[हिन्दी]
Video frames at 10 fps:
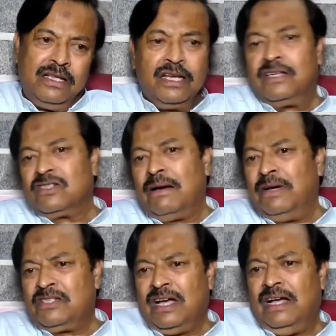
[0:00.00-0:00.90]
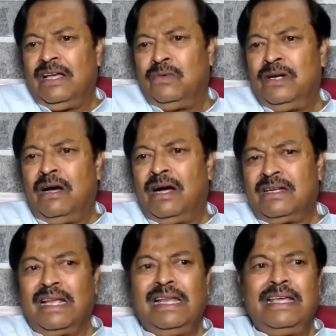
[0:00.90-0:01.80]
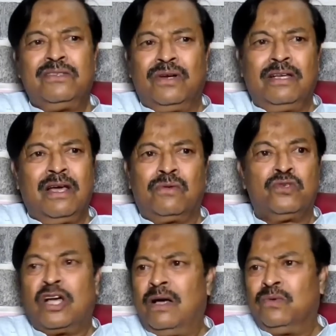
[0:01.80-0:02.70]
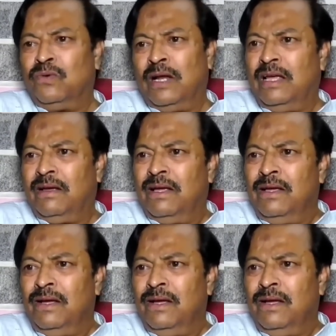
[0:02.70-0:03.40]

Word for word: देखिए साहब ऐसा है गुंडा एक्ट के लिए जो है ना कुछ कानून है